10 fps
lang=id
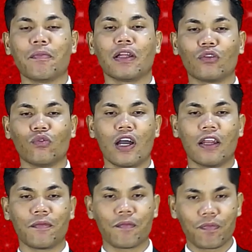Tuhan.
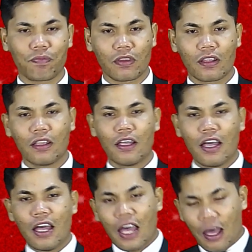
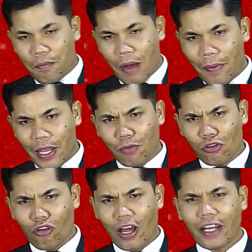Bapak, ibu,
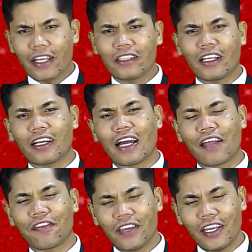saudara yang
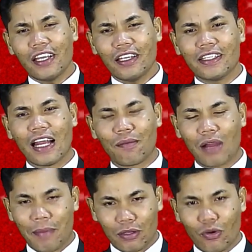terkasih, di dalam
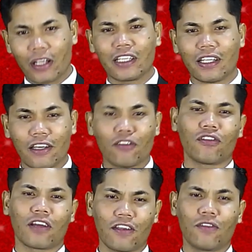nama Tuhan kita Yesus
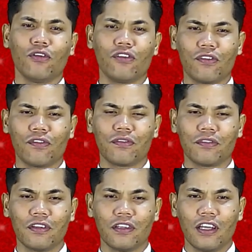Kristus,
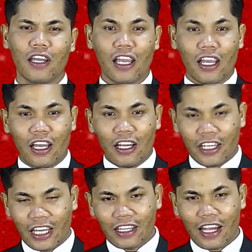
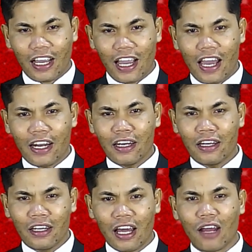dikatakan
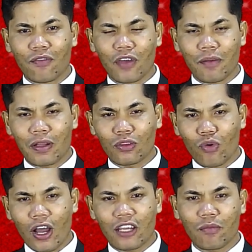dalam firman
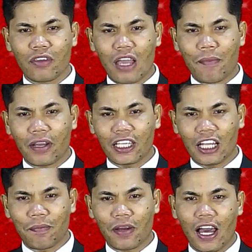Tuhan yang menyapa kita
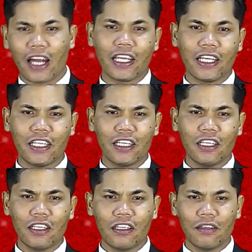pada hari
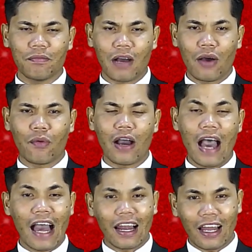ini bahwa
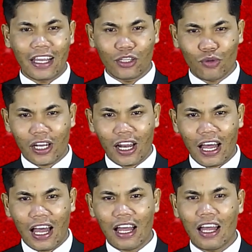Allah itu
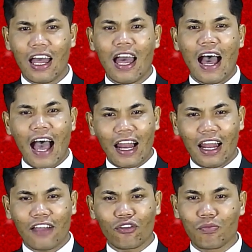adalah
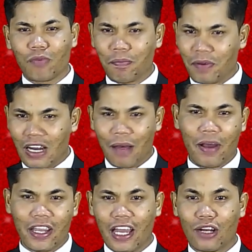Allah sumber
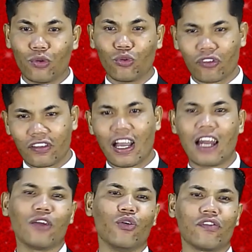pendamaian untuk segala
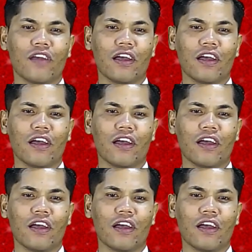dosa.